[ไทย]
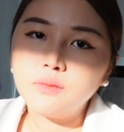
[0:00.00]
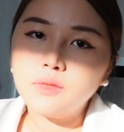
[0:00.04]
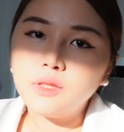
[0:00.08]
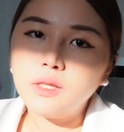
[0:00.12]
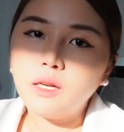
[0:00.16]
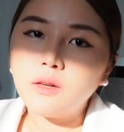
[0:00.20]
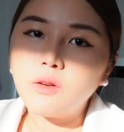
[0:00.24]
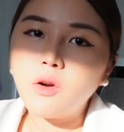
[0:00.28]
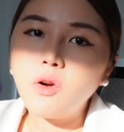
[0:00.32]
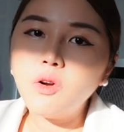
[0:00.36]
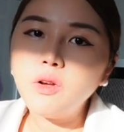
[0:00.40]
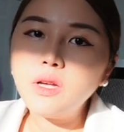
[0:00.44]

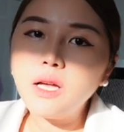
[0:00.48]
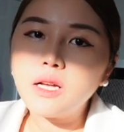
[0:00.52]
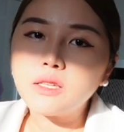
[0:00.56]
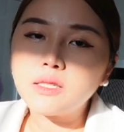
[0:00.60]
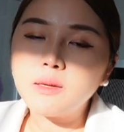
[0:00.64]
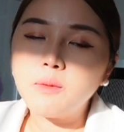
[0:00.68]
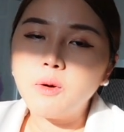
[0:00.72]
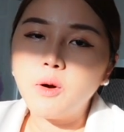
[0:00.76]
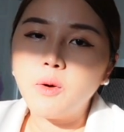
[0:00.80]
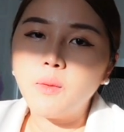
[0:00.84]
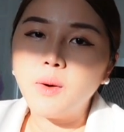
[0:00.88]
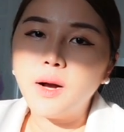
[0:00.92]
แล้วก็อยาก
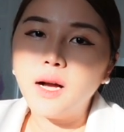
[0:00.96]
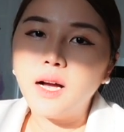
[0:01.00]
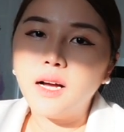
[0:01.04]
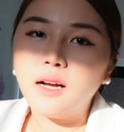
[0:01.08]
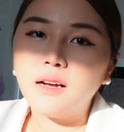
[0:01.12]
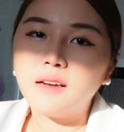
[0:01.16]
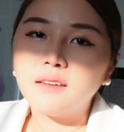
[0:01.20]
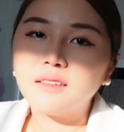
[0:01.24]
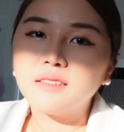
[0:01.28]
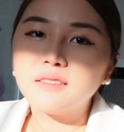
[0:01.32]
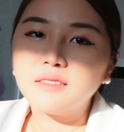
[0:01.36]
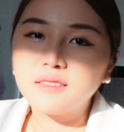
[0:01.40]
จะบอกว่า
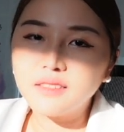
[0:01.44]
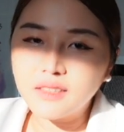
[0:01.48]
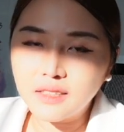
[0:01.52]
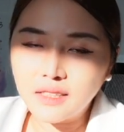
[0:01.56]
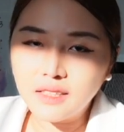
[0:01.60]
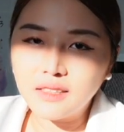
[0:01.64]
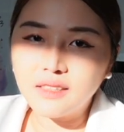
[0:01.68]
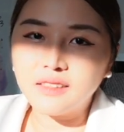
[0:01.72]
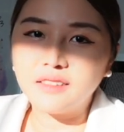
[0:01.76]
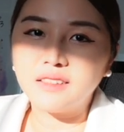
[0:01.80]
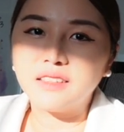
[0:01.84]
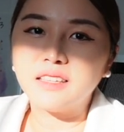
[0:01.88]

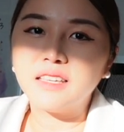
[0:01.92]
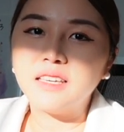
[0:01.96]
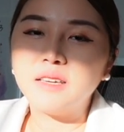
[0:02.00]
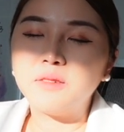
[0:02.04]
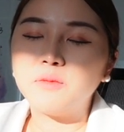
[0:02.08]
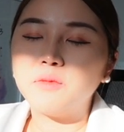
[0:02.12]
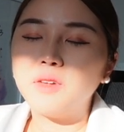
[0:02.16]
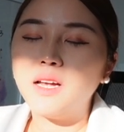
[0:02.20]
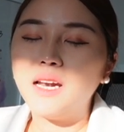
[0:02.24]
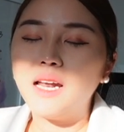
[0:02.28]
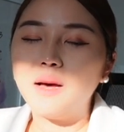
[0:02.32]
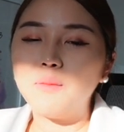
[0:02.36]
คิ
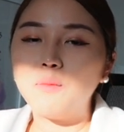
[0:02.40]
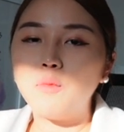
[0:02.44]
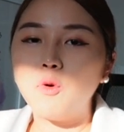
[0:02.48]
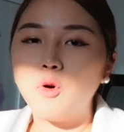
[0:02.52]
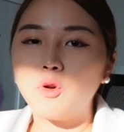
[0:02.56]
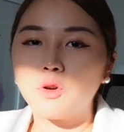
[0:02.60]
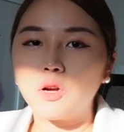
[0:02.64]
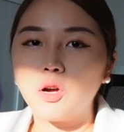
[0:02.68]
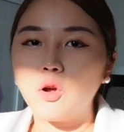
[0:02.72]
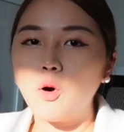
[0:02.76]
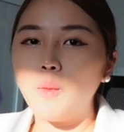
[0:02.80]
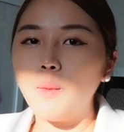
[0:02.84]
มได้รับผ
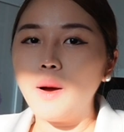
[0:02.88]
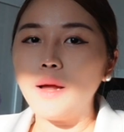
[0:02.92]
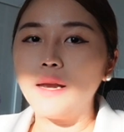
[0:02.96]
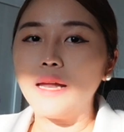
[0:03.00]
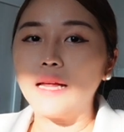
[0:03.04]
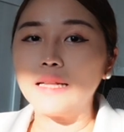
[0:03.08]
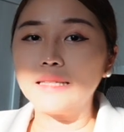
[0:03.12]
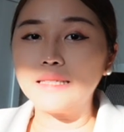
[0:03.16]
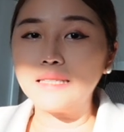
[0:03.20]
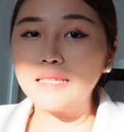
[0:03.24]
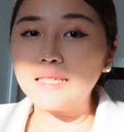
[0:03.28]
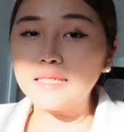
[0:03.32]
ลกระทบอัน
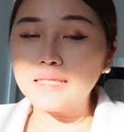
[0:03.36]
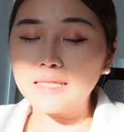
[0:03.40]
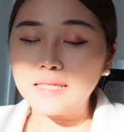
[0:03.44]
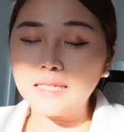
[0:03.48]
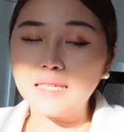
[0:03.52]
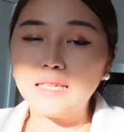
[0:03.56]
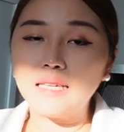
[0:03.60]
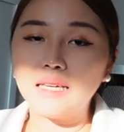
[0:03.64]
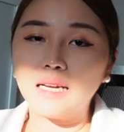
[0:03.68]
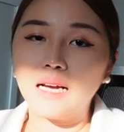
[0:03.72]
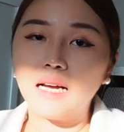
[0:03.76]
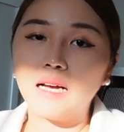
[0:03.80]
นั้นจริ
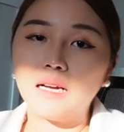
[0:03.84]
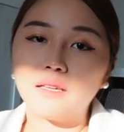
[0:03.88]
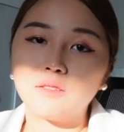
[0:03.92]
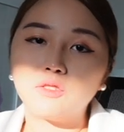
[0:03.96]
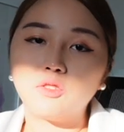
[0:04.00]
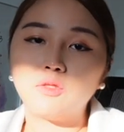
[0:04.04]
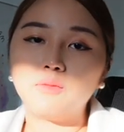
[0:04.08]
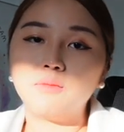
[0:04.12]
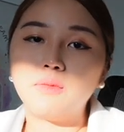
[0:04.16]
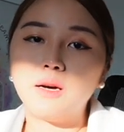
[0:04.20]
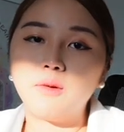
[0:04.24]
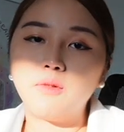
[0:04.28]
งๆนะคะจ
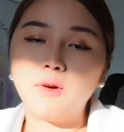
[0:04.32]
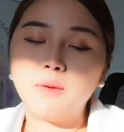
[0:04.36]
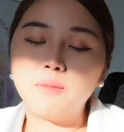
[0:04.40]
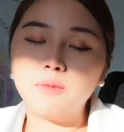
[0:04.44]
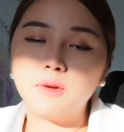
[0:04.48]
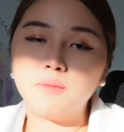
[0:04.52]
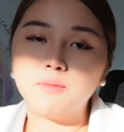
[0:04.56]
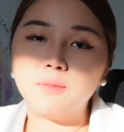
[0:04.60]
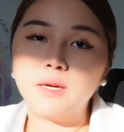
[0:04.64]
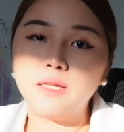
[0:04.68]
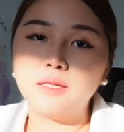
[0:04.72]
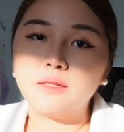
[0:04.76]
นแบบว่าเห
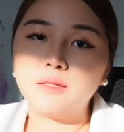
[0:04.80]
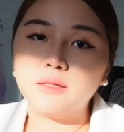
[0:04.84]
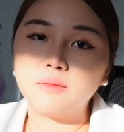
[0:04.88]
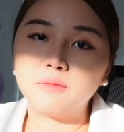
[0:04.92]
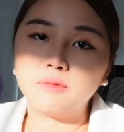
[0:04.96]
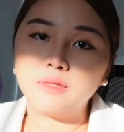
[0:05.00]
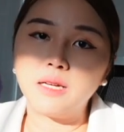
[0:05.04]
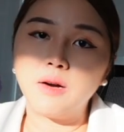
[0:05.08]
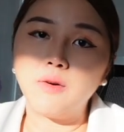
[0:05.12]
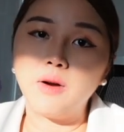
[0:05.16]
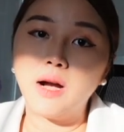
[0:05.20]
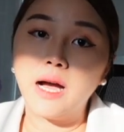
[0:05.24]
มือนเป็นซึม
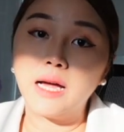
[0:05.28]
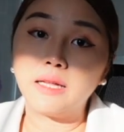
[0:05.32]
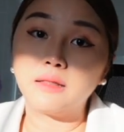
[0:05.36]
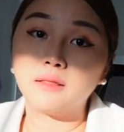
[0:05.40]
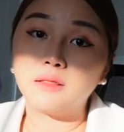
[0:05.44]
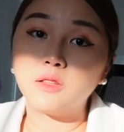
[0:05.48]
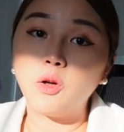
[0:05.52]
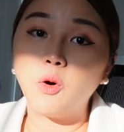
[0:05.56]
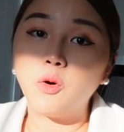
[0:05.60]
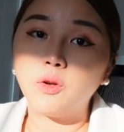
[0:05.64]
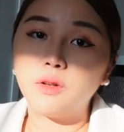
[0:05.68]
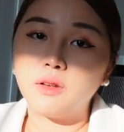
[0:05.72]
เศร้าขั้น
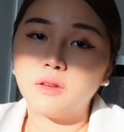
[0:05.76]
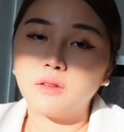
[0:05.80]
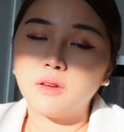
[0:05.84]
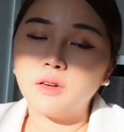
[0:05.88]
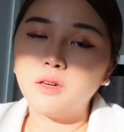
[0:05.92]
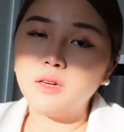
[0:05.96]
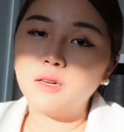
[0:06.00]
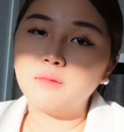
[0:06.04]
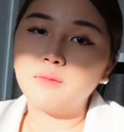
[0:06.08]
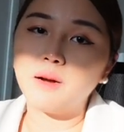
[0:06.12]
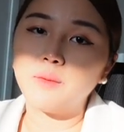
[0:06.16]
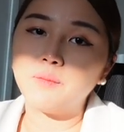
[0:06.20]
ต้นก็
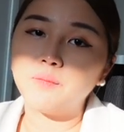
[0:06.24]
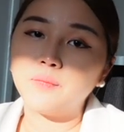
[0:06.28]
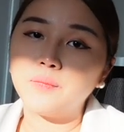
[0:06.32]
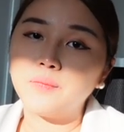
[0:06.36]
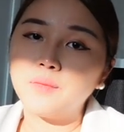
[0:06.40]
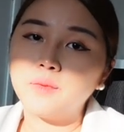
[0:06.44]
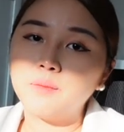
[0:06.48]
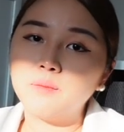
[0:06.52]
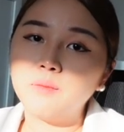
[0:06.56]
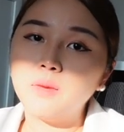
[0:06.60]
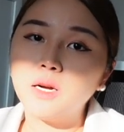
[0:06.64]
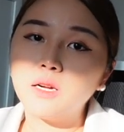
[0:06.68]
คือแบบ
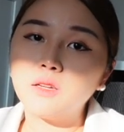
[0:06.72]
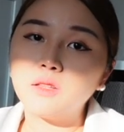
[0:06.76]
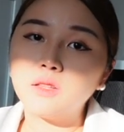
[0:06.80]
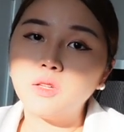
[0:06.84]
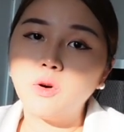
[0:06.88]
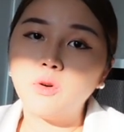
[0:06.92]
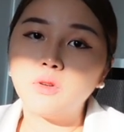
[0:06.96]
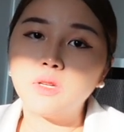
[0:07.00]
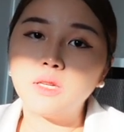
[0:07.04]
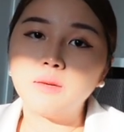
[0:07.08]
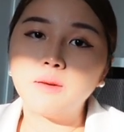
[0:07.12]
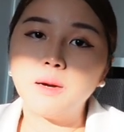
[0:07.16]
เบื้อง
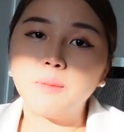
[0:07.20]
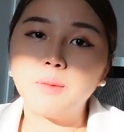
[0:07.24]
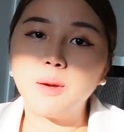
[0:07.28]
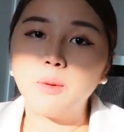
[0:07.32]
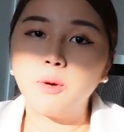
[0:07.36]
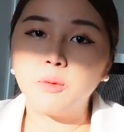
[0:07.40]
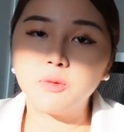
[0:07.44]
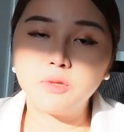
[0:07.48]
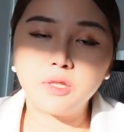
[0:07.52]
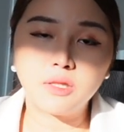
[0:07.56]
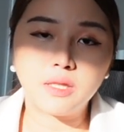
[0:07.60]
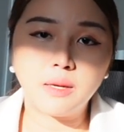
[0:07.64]
ต้นที่แบบไป
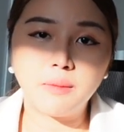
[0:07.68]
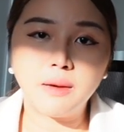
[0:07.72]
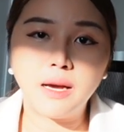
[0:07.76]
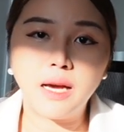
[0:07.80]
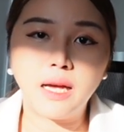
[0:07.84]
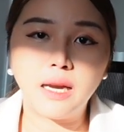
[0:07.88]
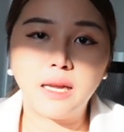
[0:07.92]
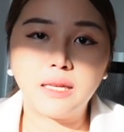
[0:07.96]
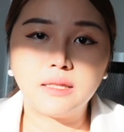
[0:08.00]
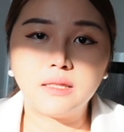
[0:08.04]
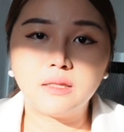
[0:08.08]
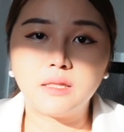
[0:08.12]
พบจิตแพ
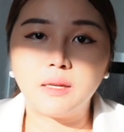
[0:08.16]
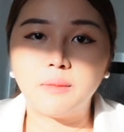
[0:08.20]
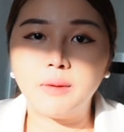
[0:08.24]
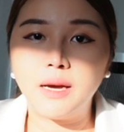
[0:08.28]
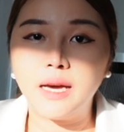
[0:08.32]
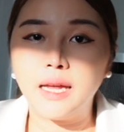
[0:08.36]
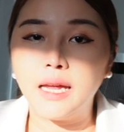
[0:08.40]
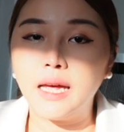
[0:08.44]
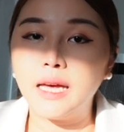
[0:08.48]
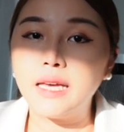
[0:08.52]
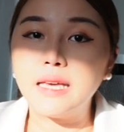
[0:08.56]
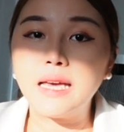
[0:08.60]
ทย์และจิตแพ
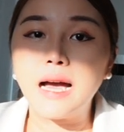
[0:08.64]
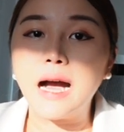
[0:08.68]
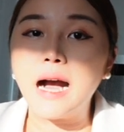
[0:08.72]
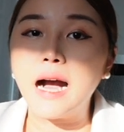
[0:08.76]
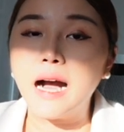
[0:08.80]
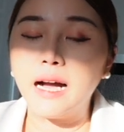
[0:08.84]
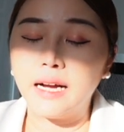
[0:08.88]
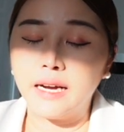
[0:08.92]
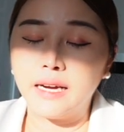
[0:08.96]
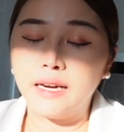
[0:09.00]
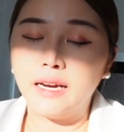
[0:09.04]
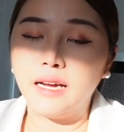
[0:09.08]
ทย์ให้ยา
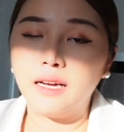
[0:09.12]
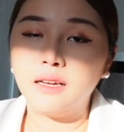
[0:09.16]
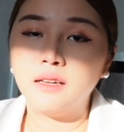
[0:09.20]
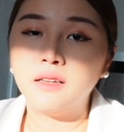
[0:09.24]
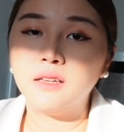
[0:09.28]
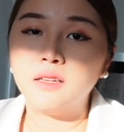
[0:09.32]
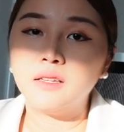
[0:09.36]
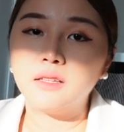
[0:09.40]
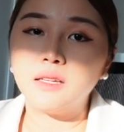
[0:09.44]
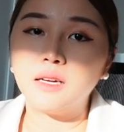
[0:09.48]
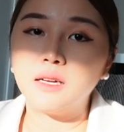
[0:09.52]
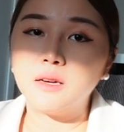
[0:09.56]
นั่นนะ
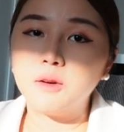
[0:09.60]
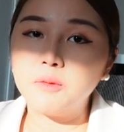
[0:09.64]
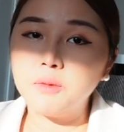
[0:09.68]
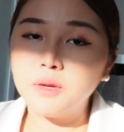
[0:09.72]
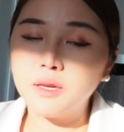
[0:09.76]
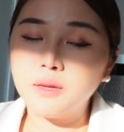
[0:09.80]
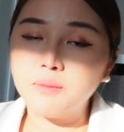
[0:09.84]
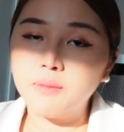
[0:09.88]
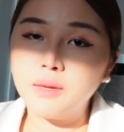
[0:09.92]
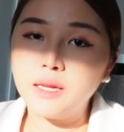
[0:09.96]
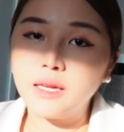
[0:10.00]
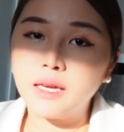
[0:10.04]
แต่มันเป็
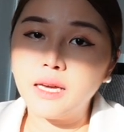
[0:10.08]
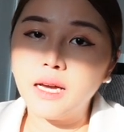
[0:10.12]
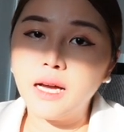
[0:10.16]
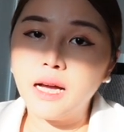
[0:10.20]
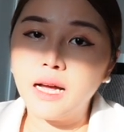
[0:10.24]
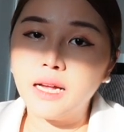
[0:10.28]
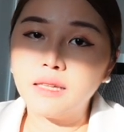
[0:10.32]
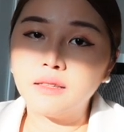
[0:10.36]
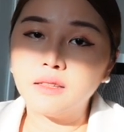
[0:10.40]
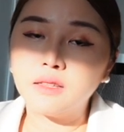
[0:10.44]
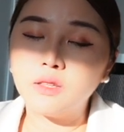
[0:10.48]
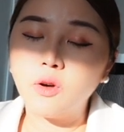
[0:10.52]
นเป็นแค่
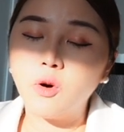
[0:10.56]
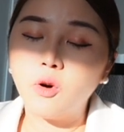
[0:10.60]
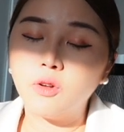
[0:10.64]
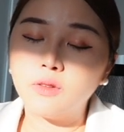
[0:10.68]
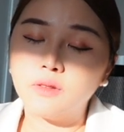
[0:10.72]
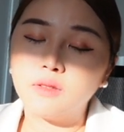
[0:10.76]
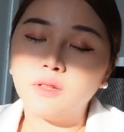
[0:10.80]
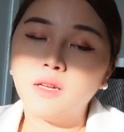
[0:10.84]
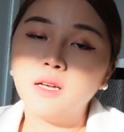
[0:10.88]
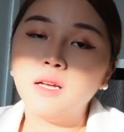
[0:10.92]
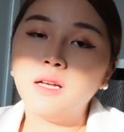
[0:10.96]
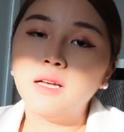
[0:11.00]
ขั้นต้น
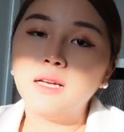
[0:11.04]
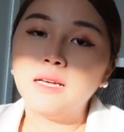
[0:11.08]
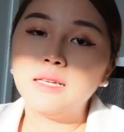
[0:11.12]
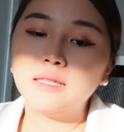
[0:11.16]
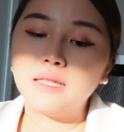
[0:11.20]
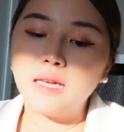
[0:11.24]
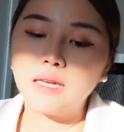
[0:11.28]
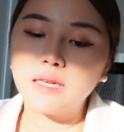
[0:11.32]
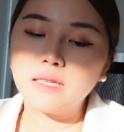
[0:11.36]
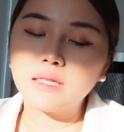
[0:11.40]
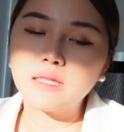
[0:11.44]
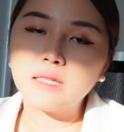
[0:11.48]

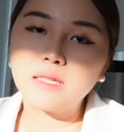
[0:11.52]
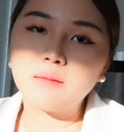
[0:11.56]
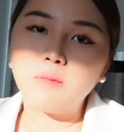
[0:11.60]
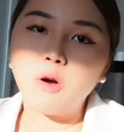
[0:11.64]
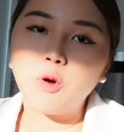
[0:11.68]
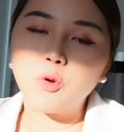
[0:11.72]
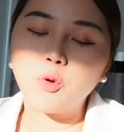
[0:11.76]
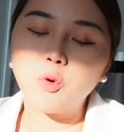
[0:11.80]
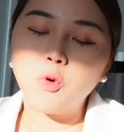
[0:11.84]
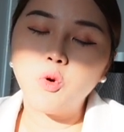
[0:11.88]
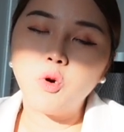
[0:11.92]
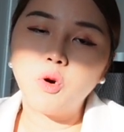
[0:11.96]
แต่จริงๆจะบ
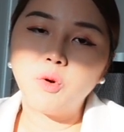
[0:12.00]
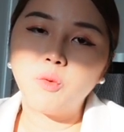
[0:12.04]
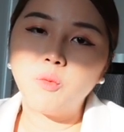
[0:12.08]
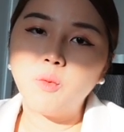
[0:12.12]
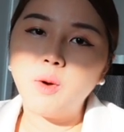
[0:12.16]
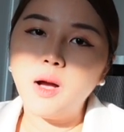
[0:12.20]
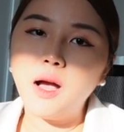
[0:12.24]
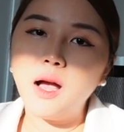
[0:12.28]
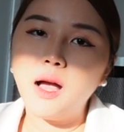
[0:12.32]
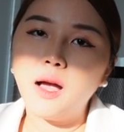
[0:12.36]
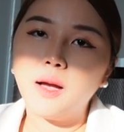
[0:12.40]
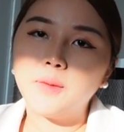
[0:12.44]
อกทุกคน
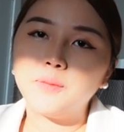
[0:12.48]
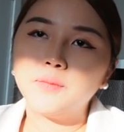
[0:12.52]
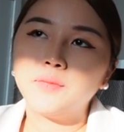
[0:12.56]
ว่า